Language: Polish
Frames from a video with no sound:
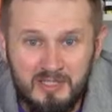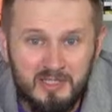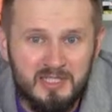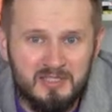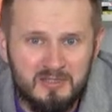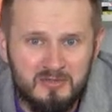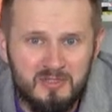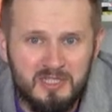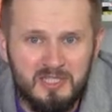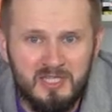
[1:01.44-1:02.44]
i nie
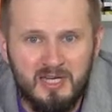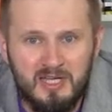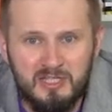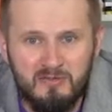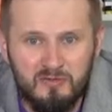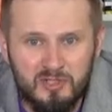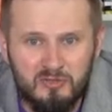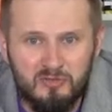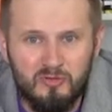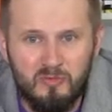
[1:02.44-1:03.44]
stosuje się ich raczej w
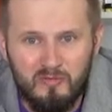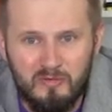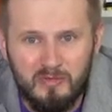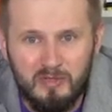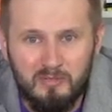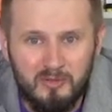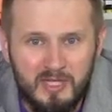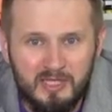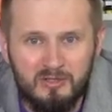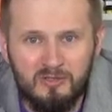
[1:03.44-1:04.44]
użytku domowym.
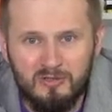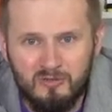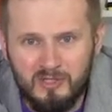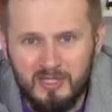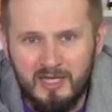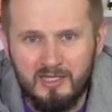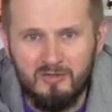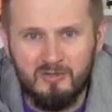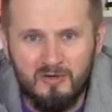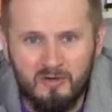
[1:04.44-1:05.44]
Ponadto druk na
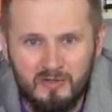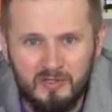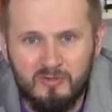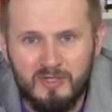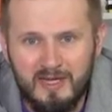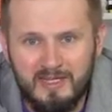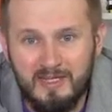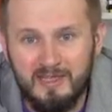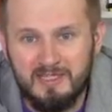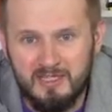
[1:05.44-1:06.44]
kolorowych
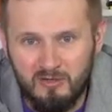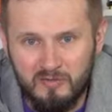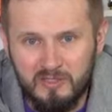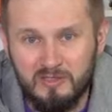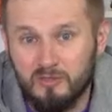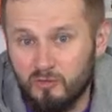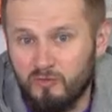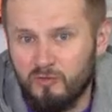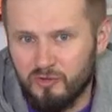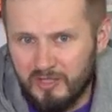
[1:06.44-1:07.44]
drukarkach laserowych,
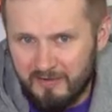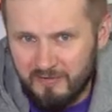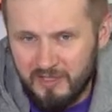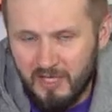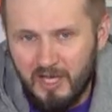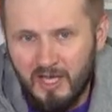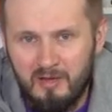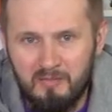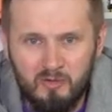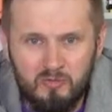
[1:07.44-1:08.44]
druk fotografii,
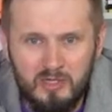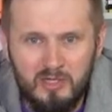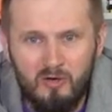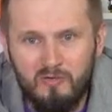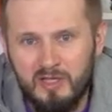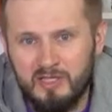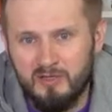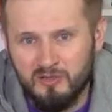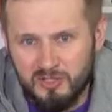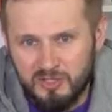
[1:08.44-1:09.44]
byłby o wiele
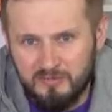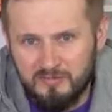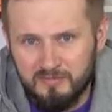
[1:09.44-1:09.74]
droższy.